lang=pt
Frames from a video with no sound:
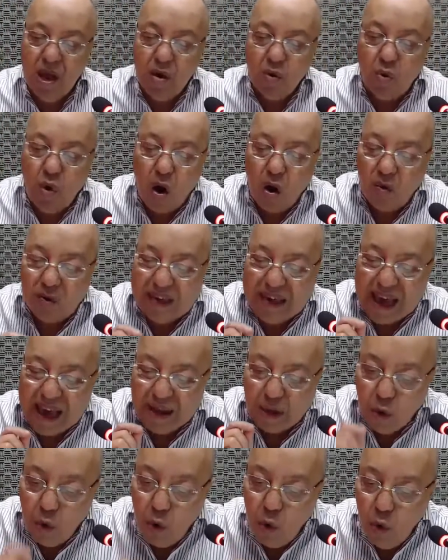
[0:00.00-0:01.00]

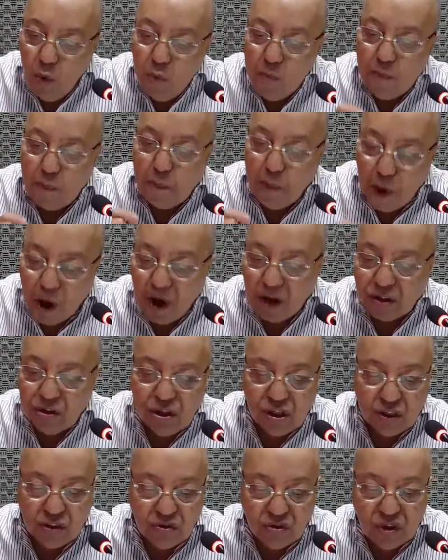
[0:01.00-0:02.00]
Qualquer um
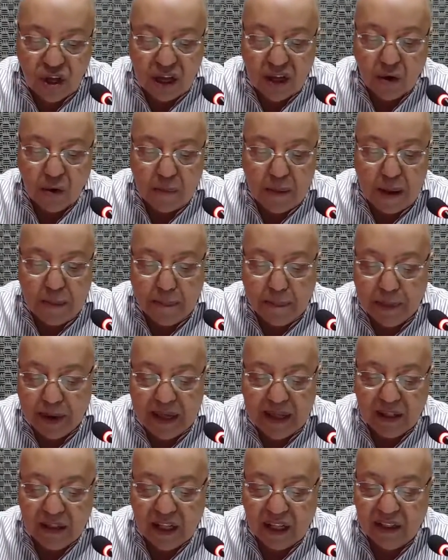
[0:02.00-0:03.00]
pode ter uma
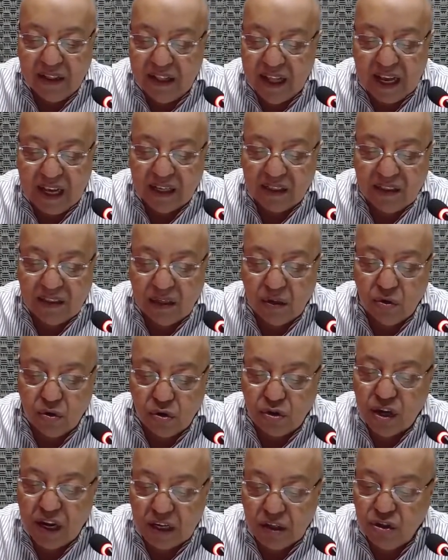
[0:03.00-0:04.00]
planta dessa no
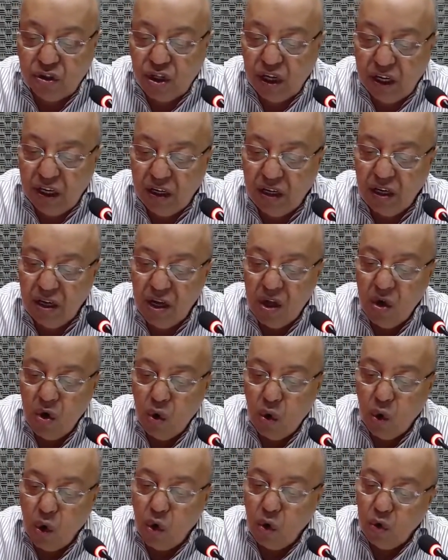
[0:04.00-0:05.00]
jardim
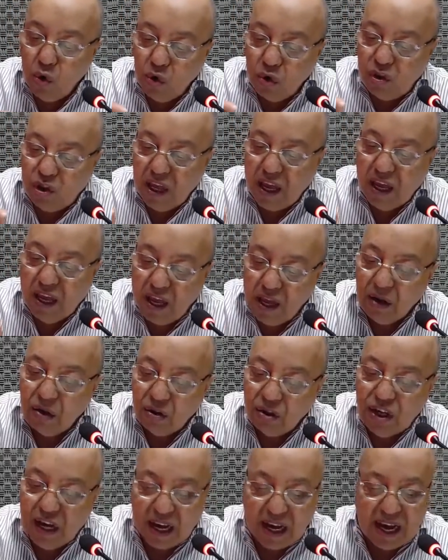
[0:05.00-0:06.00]
ou no
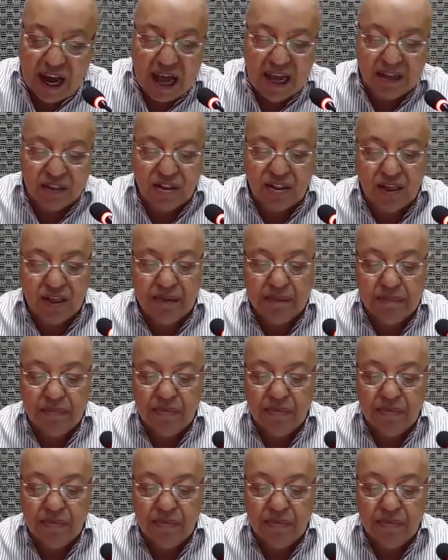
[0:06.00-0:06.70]
terreno de casa.